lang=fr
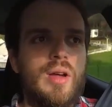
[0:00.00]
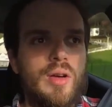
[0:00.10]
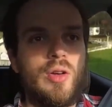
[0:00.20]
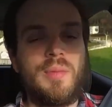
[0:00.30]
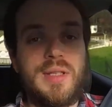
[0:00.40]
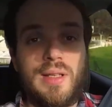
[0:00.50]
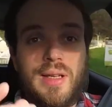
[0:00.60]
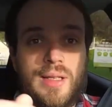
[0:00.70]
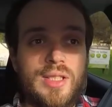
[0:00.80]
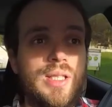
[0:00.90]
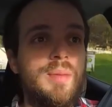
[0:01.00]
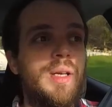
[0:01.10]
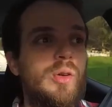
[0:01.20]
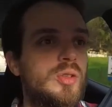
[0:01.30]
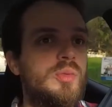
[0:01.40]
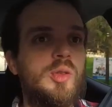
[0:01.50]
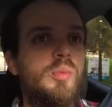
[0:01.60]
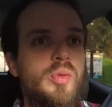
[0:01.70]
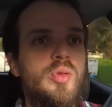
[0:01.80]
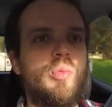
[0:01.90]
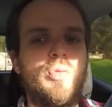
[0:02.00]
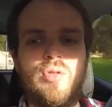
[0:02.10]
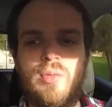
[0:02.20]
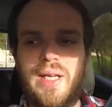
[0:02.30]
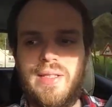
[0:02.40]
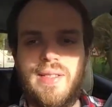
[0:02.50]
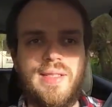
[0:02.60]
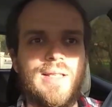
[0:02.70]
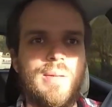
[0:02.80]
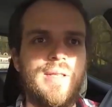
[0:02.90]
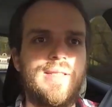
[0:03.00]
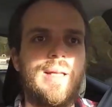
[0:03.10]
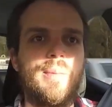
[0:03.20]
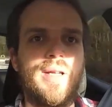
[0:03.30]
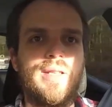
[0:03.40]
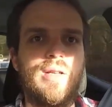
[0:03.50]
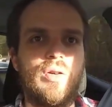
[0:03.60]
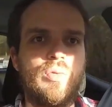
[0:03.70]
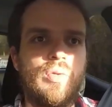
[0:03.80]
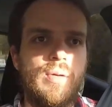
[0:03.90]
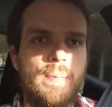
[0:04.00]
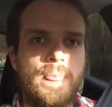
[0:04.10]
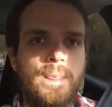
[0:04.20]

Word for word: euh, comme c'est le cas chez malheureusement de plus en plus de marques. Ça c'est très bien, c'est très pratique en roulant,